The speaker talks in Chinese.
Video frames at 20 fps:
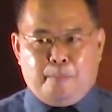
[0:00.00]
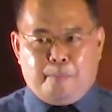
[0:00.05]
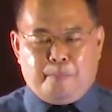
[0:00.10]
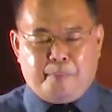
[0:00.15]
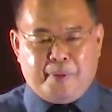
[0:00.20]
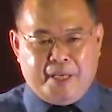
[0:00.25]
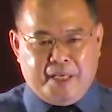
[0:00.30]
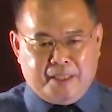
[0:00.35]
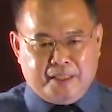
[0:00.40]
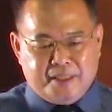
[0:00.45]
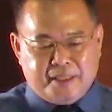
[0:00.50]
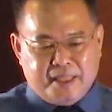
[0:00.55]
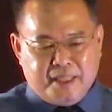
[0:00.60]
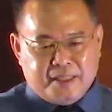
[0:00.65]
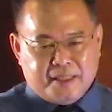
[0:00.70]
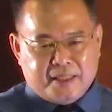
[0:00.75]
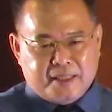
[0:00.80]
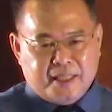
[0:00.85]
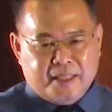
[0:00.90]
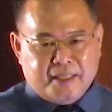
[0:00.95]
凭
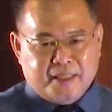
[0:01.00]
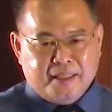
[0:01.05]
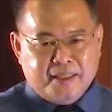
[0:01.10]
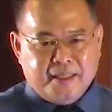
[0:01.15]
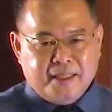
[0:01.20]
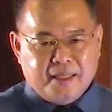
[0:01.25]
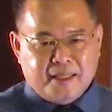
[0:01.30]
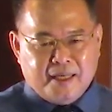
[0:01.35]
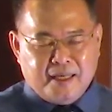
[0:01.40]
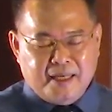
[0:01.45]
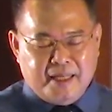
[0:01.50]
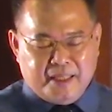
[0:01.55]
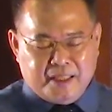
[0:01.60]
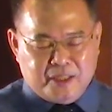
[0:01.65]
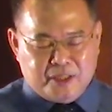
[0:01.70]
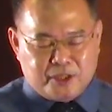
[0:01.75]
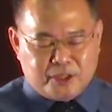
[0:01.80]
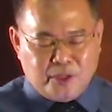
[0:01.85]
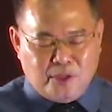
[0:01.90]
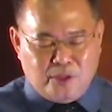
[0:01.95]
信心领
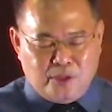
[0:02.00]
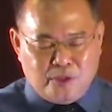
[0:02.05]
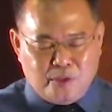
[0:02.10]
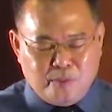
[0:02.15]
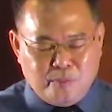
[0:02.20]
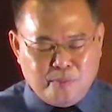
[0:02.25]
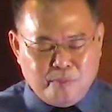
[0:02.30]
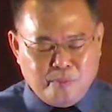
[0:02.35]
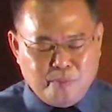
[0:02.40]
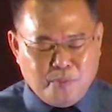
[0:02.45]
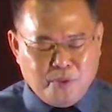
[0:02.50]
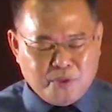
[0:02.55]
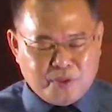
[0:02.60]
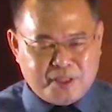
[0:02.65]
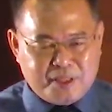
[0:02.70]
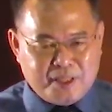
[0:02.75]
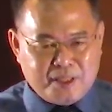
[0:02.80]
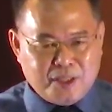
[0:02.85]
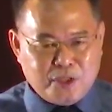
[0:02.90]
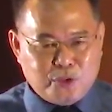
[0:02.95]
受牧
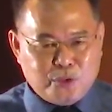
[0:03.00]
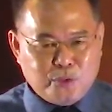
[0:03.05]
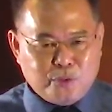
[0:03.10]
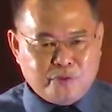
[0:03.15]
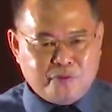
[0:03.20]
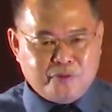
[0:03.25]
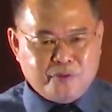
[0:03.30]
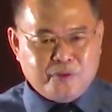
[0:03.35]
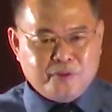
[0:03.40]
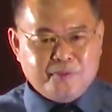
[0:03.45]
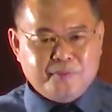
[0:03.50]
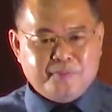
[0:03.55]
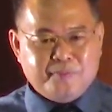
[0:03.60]
者的祝福。